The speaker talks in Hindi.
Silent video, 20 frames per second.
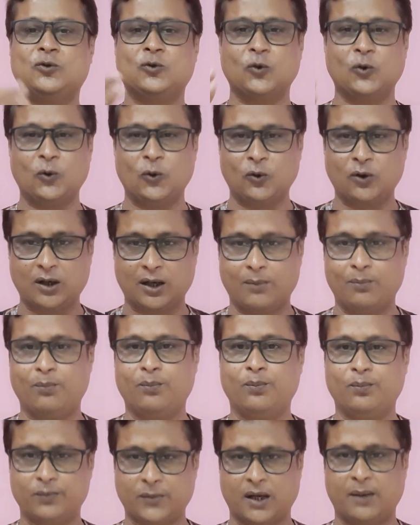जो लोग हम
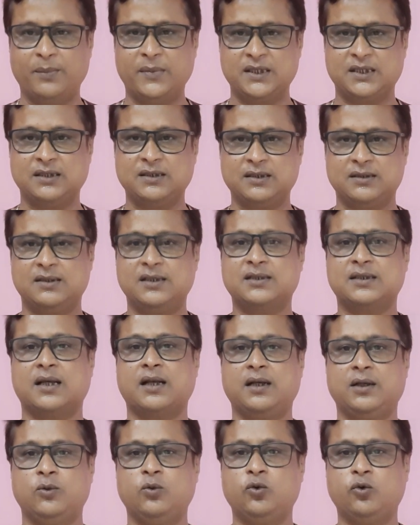हम में से जितने
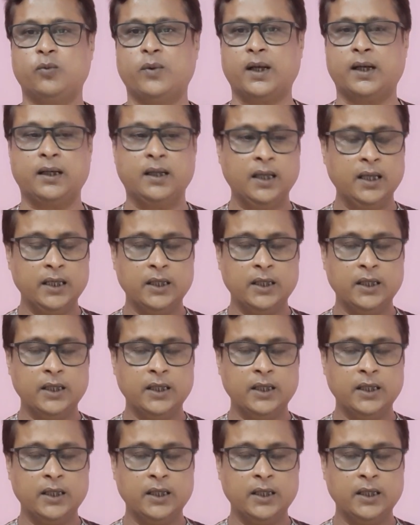सारे यूट्यूबर